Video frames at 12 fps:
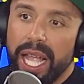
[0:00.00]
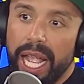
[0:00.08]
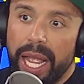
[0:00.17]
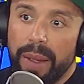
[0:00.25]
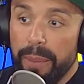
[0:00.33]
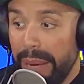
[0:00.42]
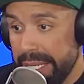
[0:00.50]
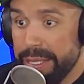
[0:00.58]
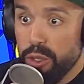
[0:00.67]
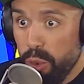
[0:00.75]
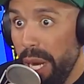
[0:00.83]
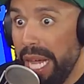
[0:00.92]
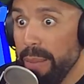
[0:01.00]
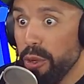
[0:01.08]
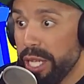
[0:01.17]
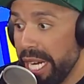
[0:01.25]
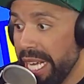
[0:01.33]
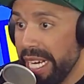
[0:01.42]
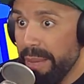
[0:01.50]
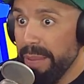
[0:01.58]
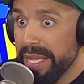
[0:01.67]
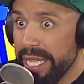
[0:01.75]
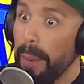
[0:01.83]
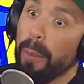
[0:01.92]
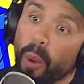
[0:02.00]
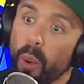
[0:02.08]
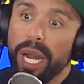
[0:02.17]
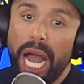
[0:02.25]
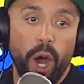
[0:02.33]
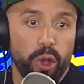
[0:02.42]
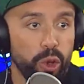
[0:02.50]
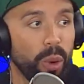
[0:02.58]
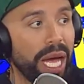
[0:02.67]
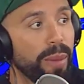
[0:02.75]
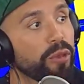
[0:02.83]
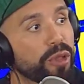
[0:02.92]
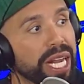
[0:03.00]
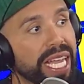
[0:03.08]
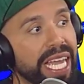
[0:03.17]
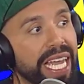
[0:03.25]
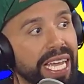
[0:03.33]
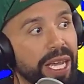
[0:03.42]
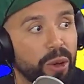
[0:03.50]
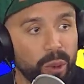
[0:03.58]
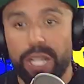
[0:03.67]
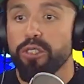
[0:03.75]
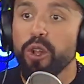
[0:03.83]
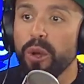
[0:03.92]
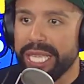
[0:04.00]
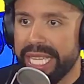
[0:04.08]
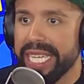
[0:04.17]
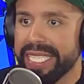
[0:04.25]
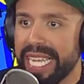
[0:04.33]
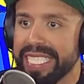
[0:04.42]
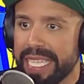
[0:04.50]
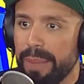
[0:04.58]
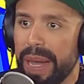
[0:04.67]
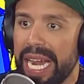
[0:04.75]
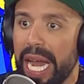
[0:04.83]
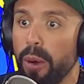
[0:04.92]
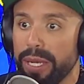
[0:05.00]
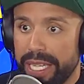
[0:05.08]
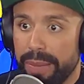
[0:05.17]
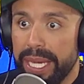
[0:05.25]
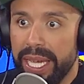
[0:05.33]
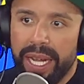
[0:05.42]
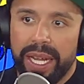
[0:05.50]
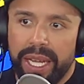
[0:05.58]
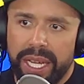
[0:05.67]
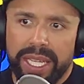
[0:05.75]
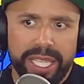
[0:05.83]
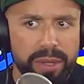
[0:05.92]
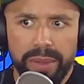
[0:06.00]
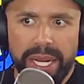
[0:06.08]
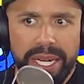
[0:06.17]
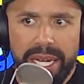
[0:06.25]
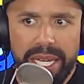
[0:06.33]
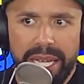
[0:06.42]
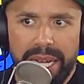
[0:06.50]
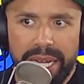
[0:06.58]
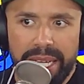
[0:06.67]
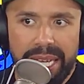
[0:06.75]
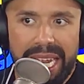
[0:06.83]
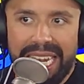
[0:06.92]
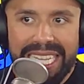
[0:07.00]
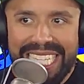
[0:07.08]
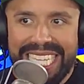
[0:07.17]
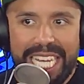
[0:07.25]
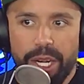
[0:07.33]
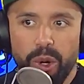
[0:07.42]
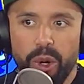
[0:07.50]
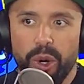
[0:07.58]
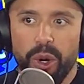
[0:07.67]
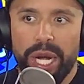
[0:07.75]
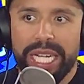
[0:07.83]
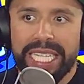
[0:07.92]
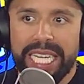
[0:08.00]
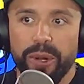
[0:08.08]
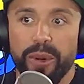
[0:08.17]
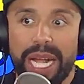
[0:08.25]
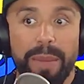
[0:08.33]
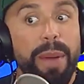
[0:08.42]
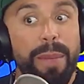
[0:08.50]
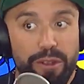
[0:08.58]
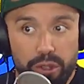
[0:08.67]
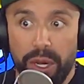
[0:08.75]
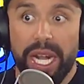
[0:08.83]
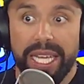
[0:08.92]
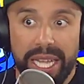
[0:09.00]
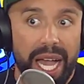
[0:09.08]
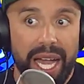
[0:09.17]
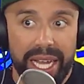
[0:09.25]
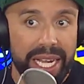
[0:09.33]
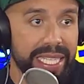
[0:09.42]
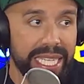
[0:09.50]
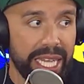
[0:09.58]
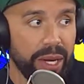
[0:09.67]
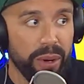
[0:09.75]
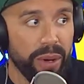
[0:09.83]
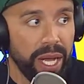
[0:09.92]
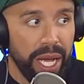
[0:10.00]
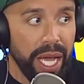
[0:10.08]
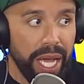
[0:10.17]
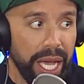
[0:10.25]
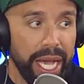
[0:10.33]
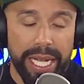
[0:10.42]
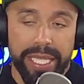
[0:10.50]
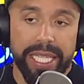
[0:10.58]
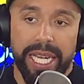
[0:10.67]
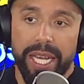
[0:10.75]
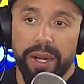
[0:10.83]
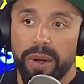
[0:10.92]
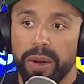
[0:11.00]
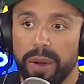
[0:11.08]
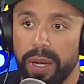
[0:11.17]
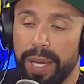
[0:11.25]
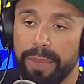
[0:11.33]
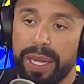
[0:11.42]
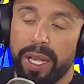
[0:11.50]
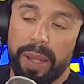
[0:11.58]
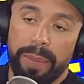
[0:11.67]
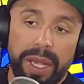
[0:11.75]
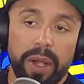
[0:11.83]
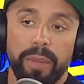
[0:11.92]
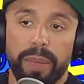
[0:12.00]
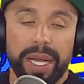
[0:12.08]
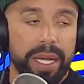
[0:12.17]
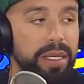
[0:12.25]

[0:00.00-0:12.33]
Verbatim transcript: eh, vas, tú vas a demostrar que realmente es pura o tú vas a demostrar que cuáles son los intereses de ese pana o esa amiga. Y eso es una realidad. Eh, el dinero, el dinero cambia personalidad, el dinero, el dinero es bien, mucha gente